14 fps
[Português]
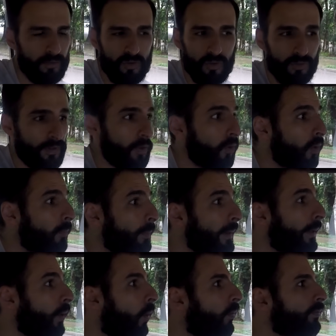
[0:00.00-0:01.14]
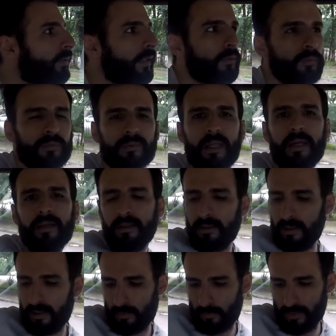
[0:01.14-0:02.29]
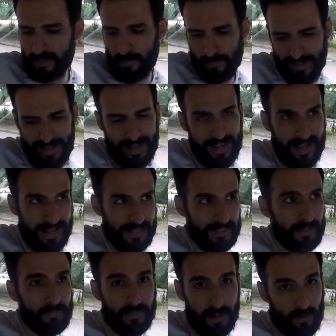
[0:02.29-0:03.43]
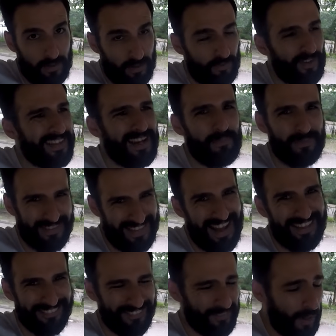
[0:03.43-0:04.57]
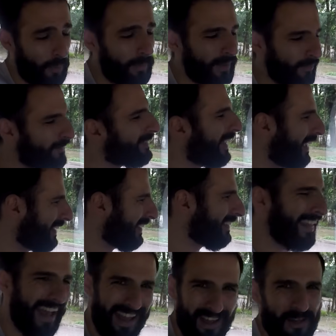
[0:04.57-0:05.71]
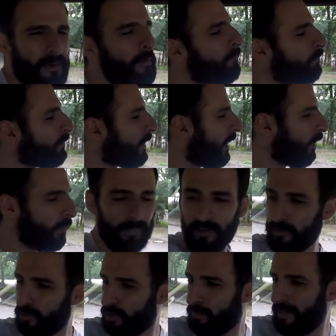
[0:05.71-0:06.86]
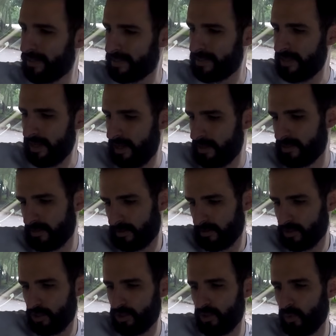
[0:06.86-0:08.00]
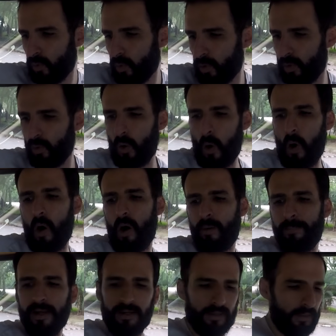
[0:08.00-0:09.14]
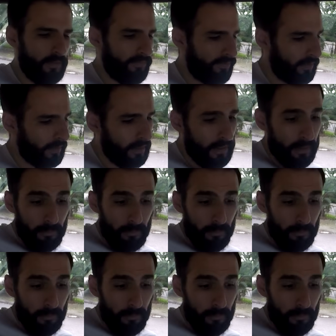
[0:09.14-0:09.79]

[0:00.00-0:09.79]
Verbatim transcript: O SUV que eu comprei ontem não tem. Pois é, porque esse banco aqui foi adaptado, não é o banco dela, né? É um banco de Mercedes, então a gente tem um couro nobre aqui, enfim.